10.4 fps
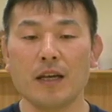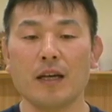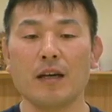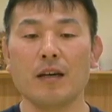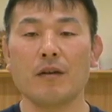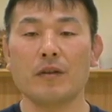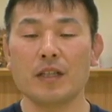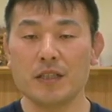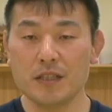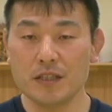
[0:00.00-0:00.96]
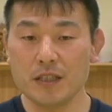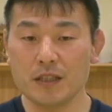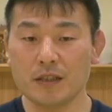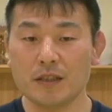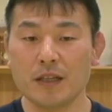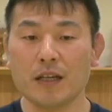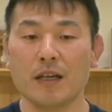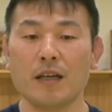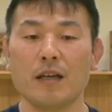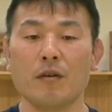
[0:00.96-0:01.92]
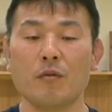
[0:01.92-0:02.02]
えー、私自身、
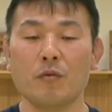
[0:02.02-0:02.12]
え